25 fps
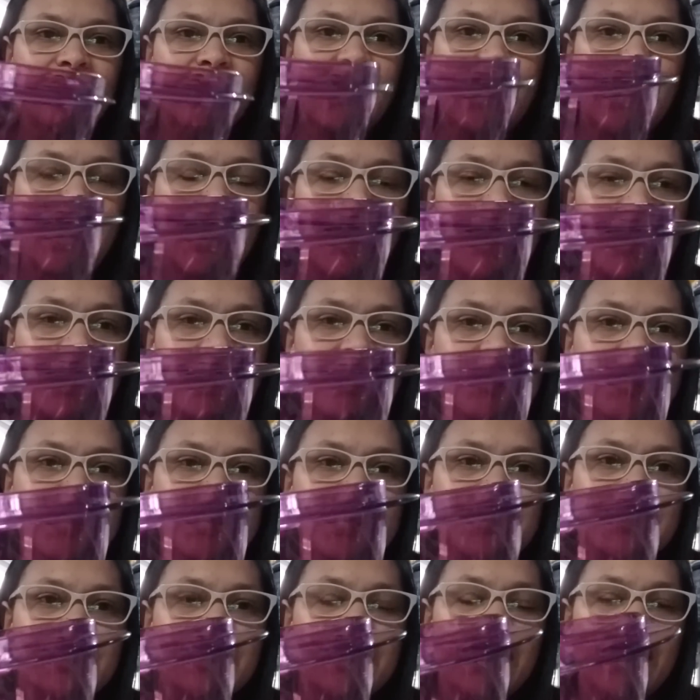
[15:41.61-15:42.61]

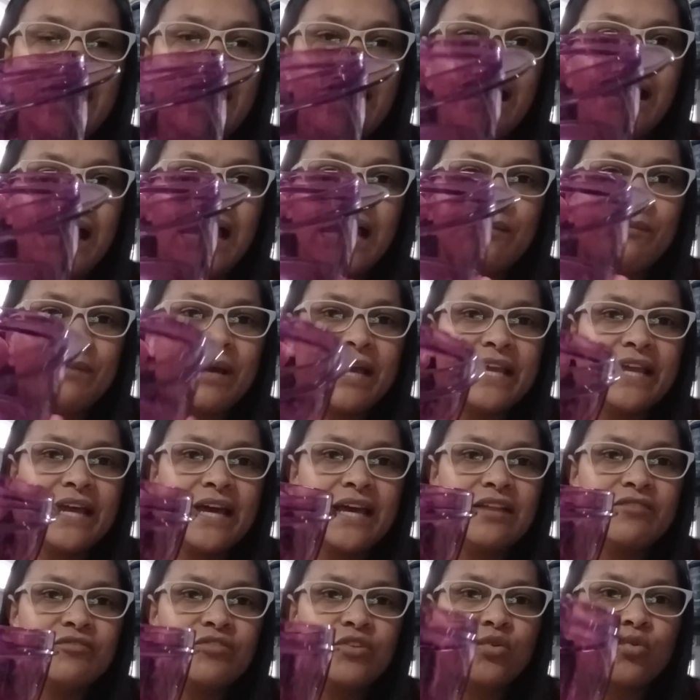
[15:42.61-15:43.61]
Aí a
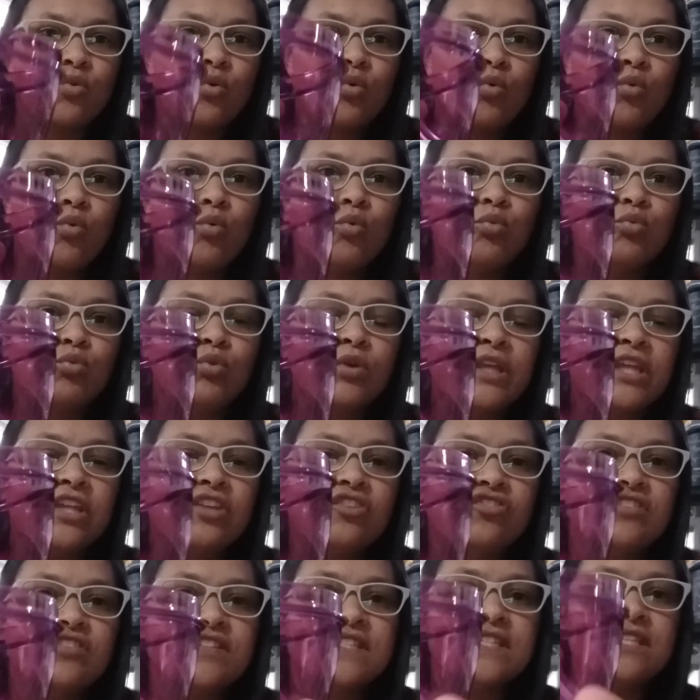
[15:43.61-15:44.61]
Maiara ficou com um
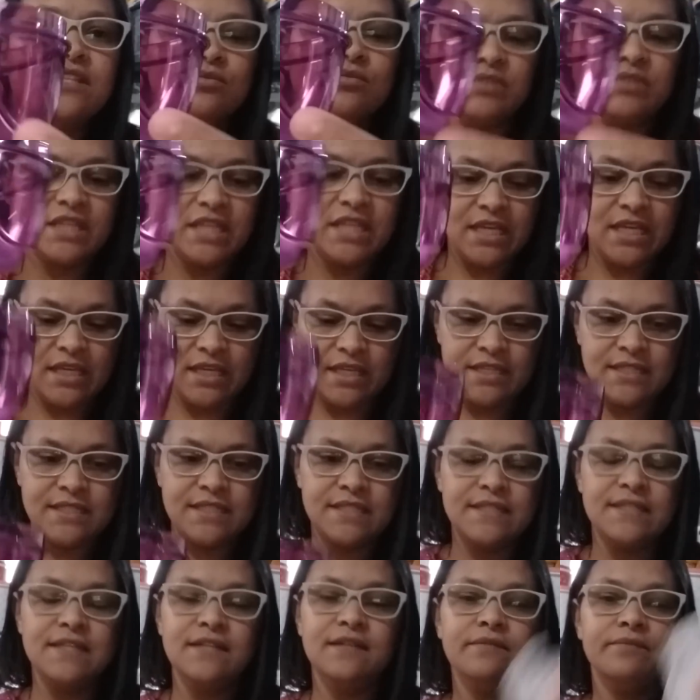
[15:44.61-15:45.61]
kitzinho
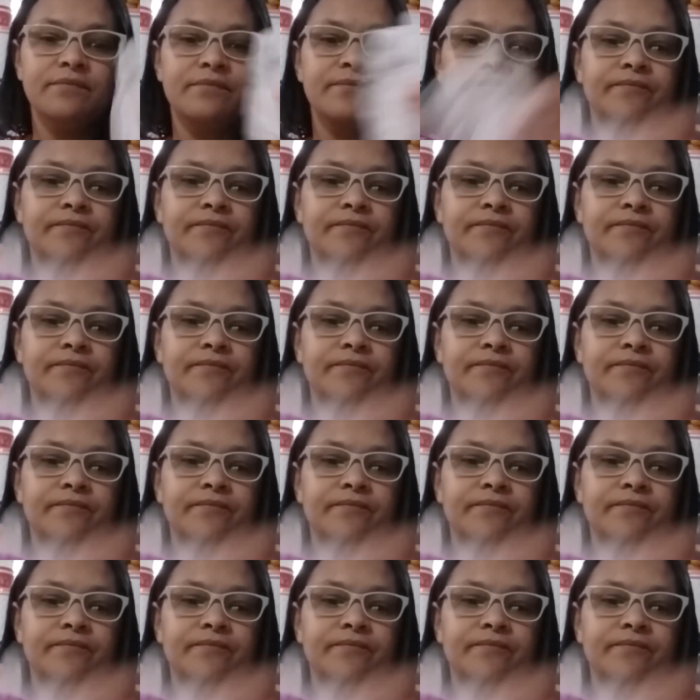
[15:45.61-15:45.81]
desse.